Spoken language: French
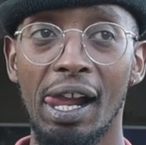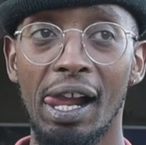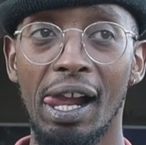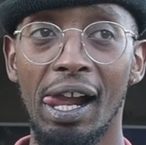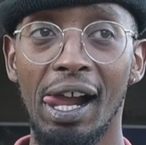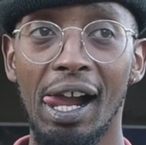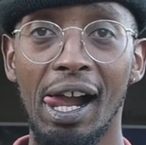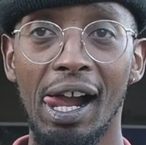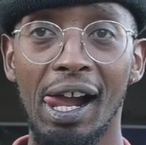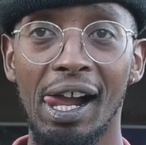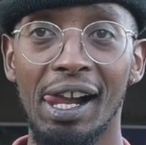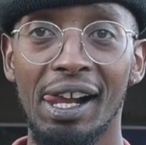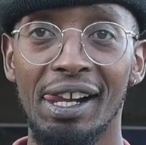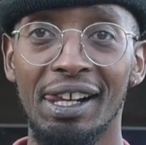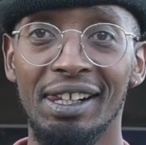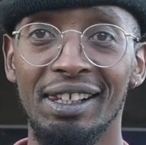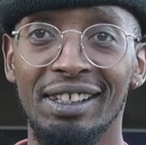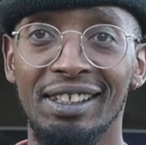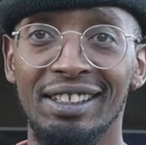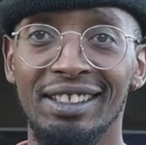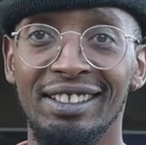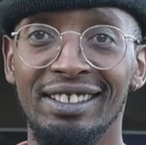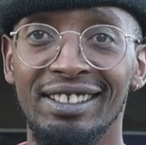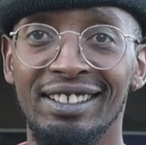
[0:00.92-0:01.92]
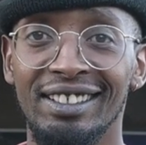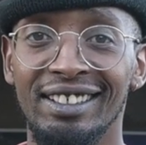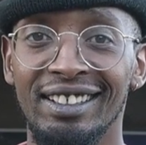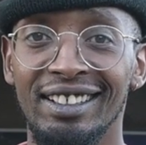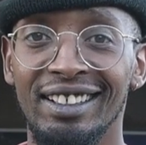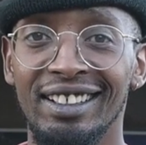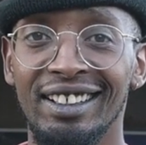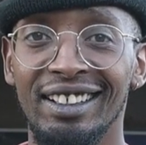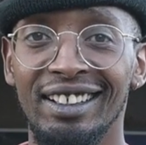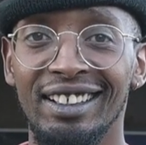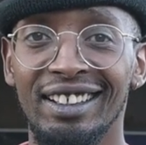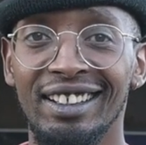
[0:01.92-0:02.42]
Ah,
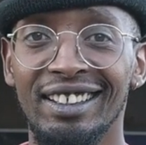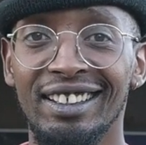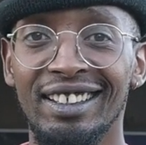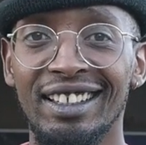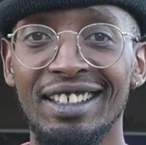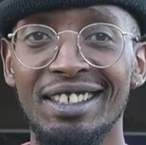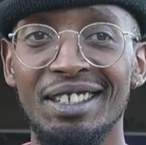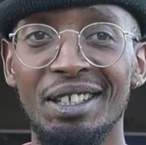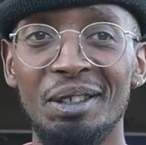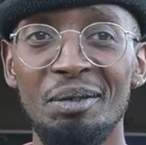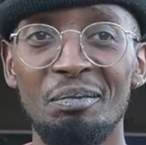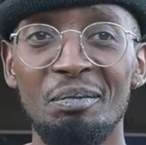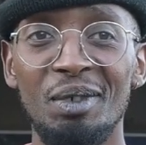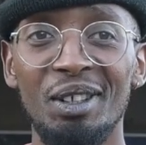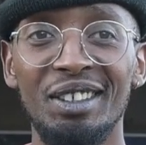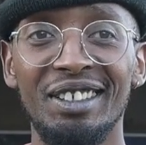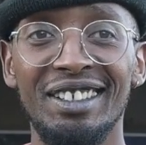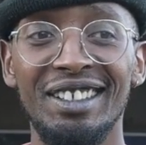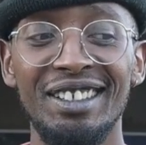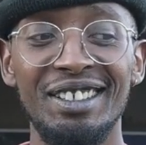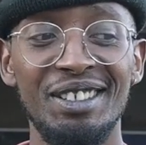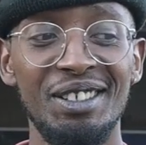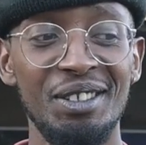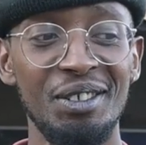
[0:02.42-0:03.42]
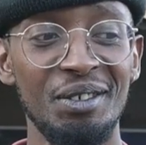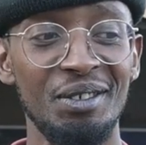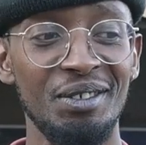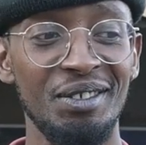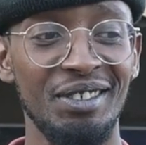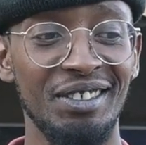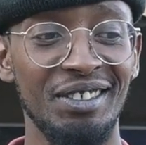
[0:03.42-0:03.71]
ça c'est une bonne question.